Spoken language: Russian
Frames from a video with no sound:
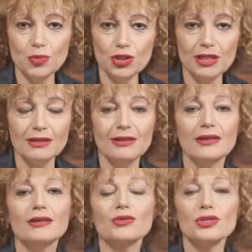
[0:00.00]
Пушкин,
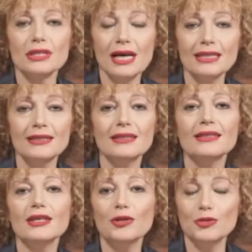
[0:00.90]
Руслан
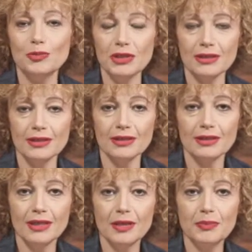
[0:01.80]
и Людмила.
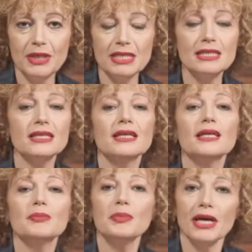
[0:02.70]
Песнь
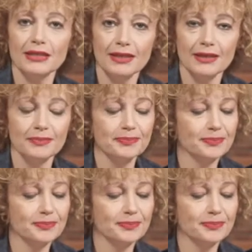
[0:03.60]
пятая.